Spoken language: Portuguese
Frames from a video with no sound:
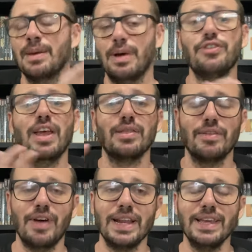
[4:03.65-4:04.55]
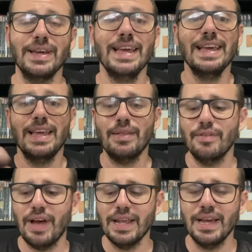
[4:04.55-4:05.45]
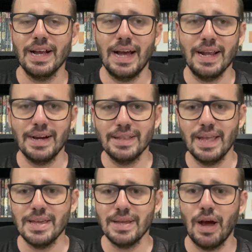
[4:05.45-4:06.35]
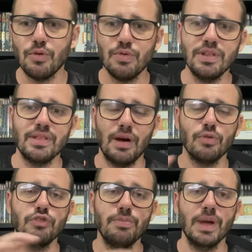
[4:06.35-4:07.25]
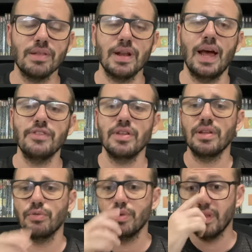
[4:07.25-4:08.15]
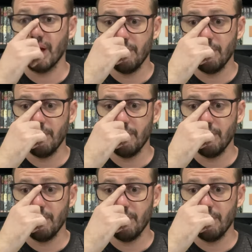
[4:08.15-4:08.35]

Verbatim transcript: Mas tem essa varinha. E essa varinha, cara, ela tem alguns, alguns personagens, alguns,